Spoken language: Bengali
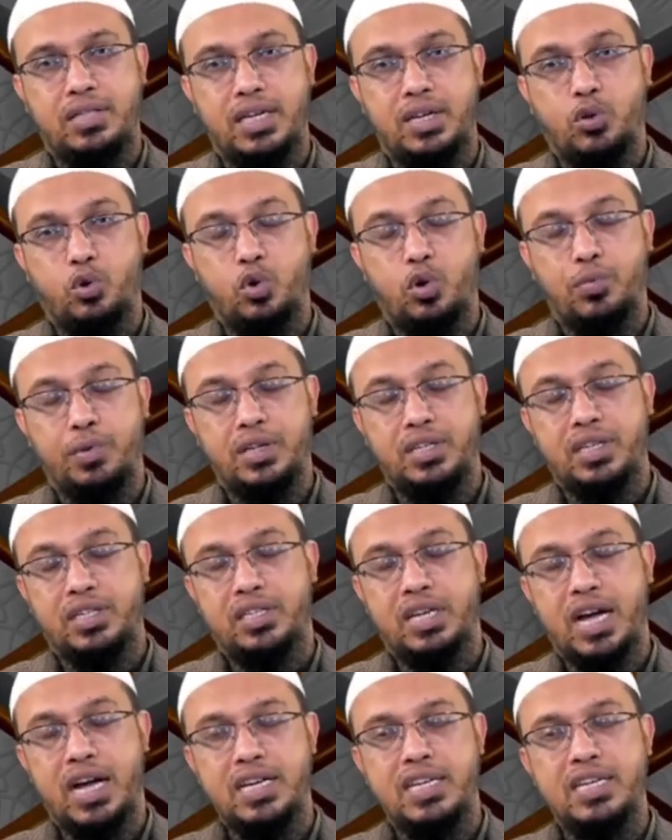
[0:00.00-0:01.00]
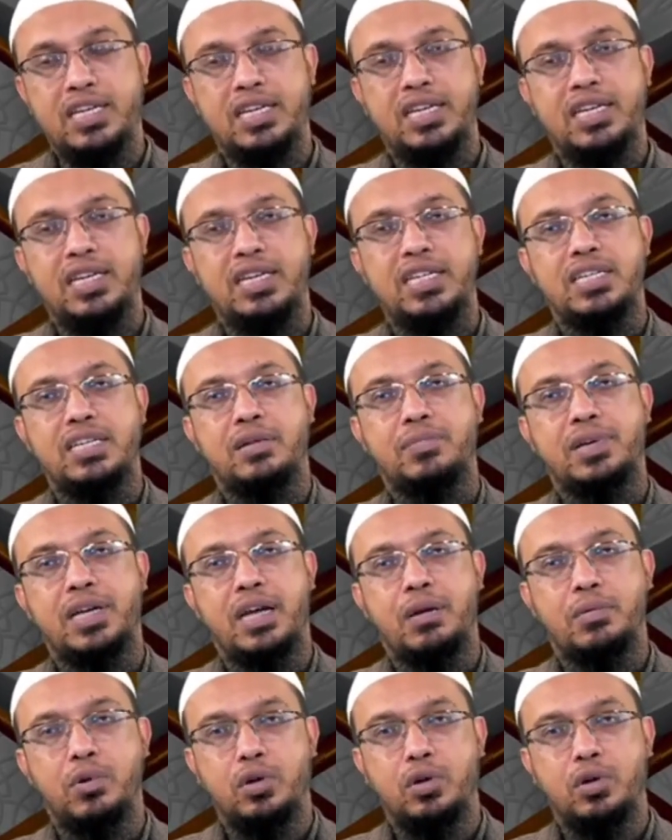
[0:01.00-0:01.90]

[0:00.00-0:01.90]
চেক করবে জাস্ট আইডেন্টিটি হিসাবে